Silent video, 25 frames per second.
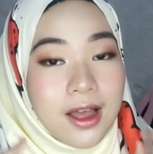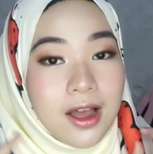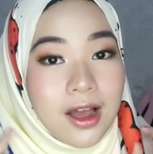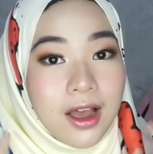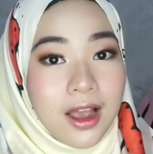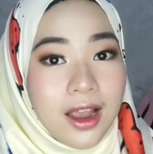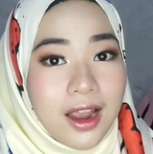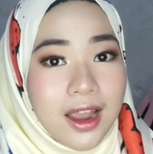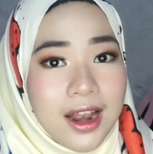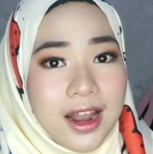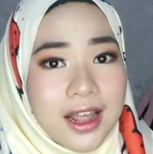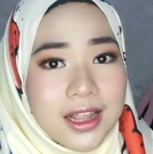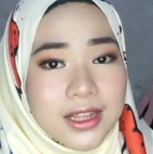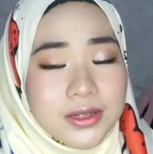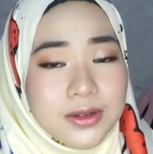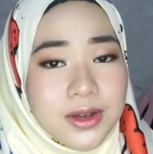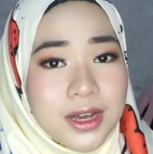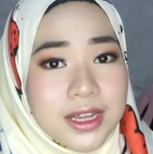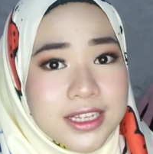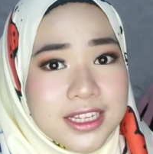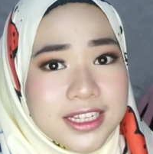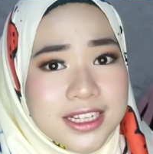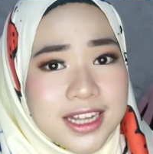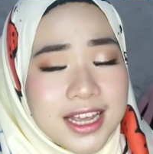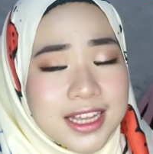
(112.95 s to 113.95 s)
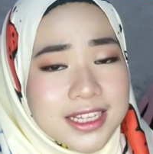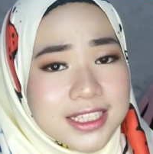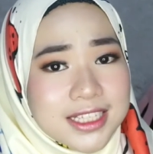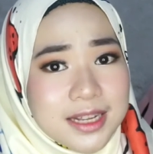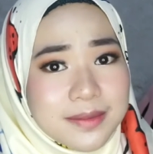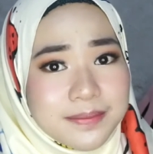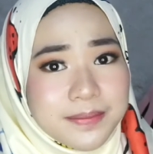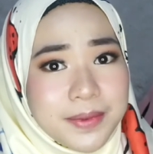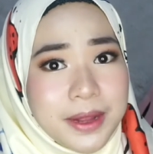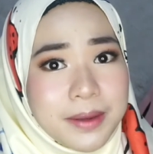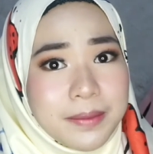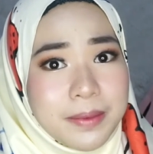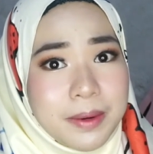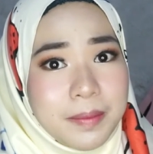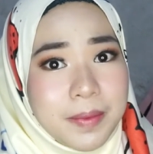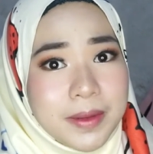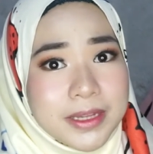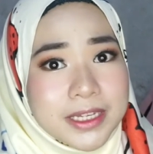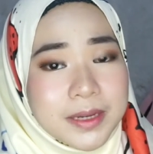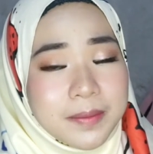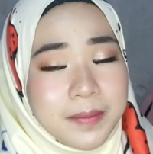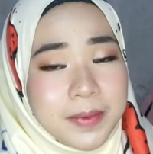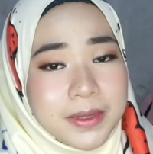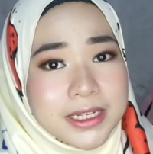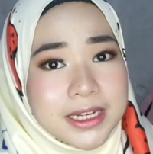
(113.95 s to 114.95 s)
Oke langsung aja guys, tanpa
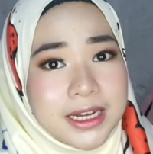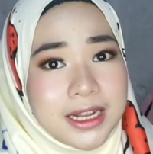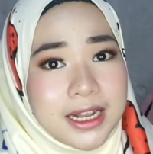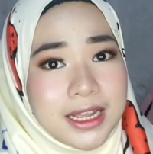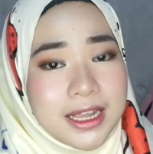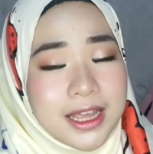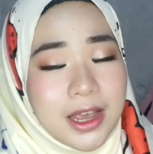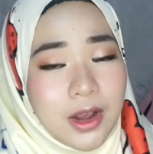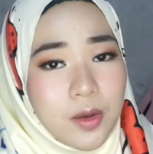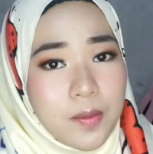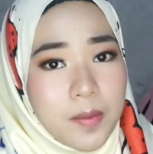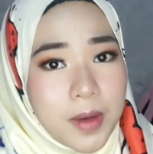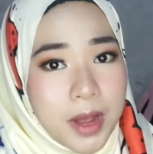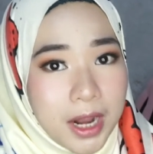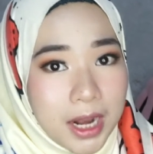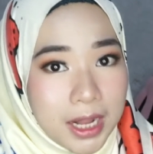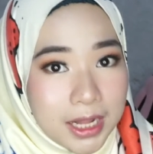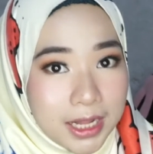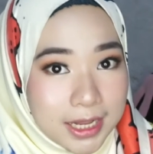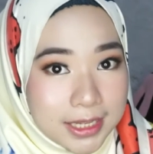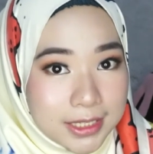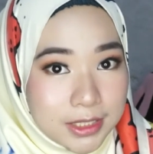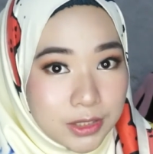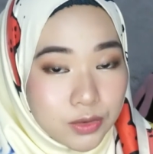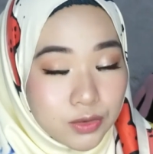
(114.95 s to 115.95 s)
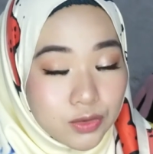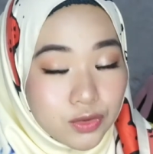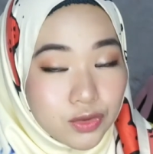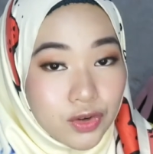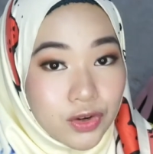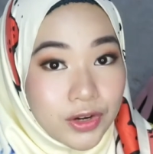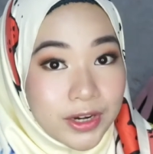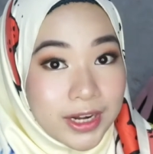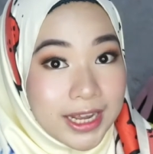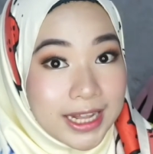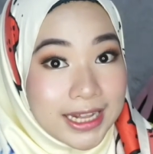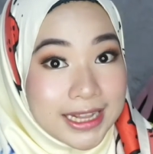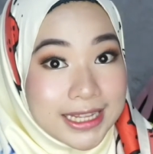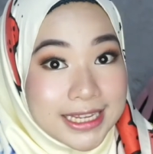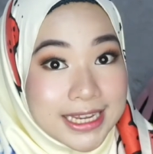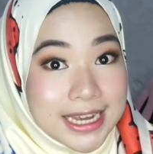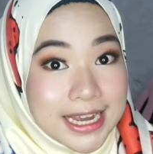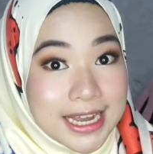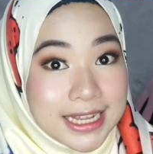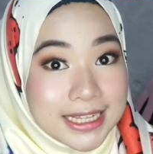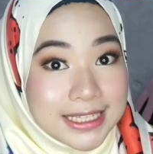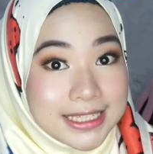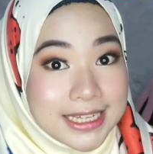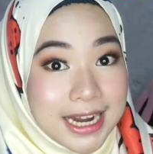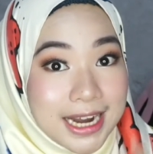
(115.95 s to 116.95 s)
berpanjang-panjang lagi aku bakalan kasih
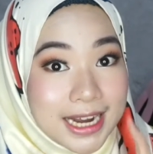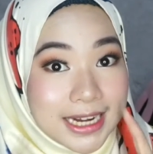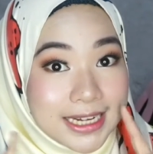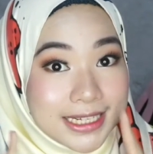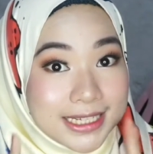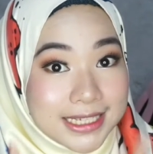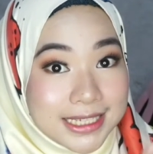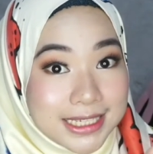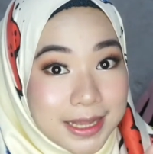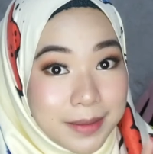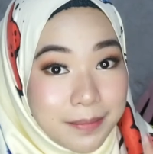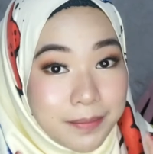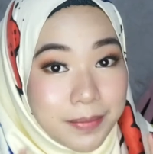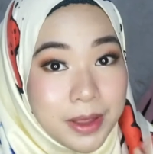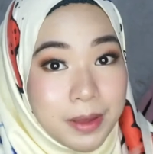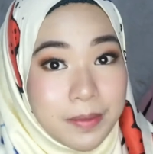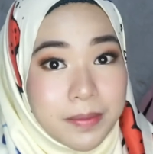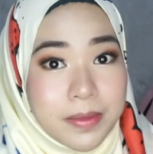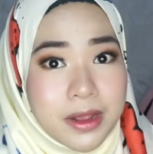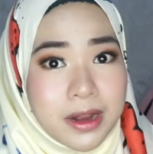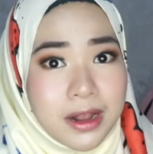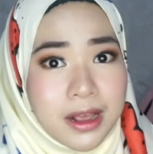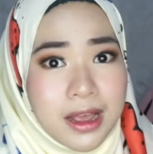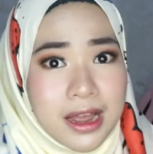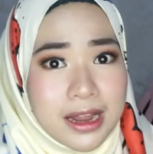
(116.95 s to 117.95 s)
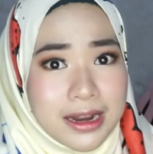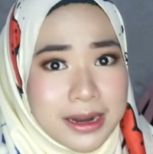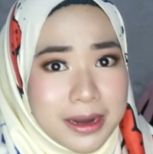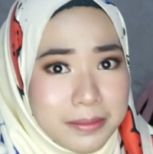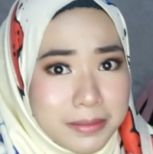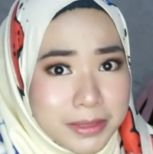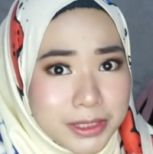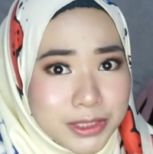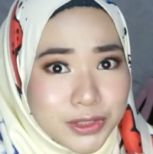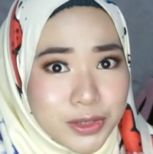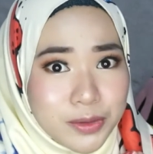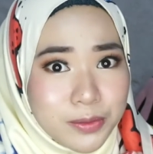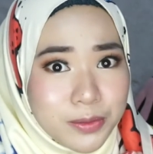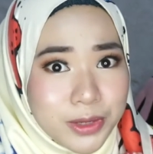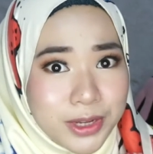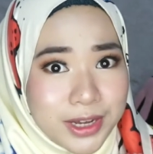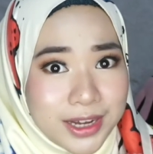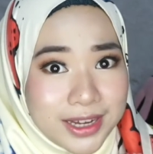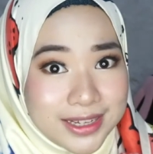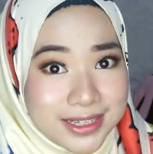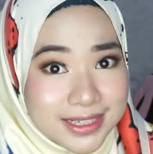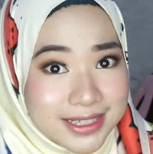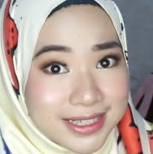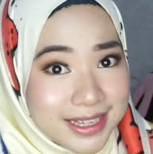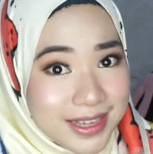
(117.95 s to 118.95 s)
tutorialnya. Jangan di skip ya biar nggak ada
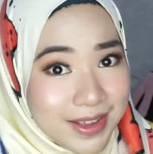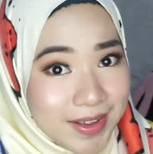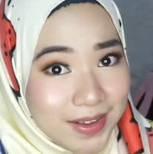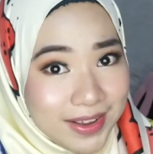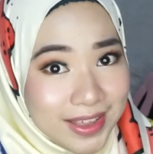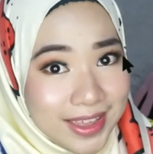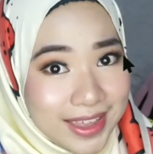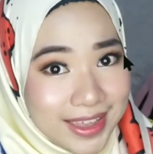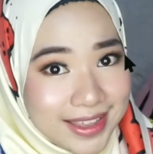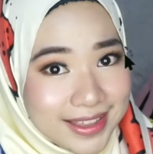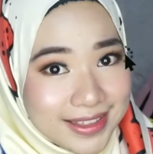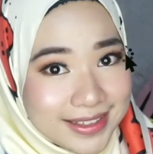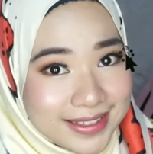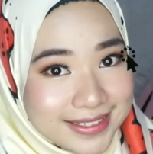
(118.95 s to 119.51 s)
miscommunication. Oke. Okay?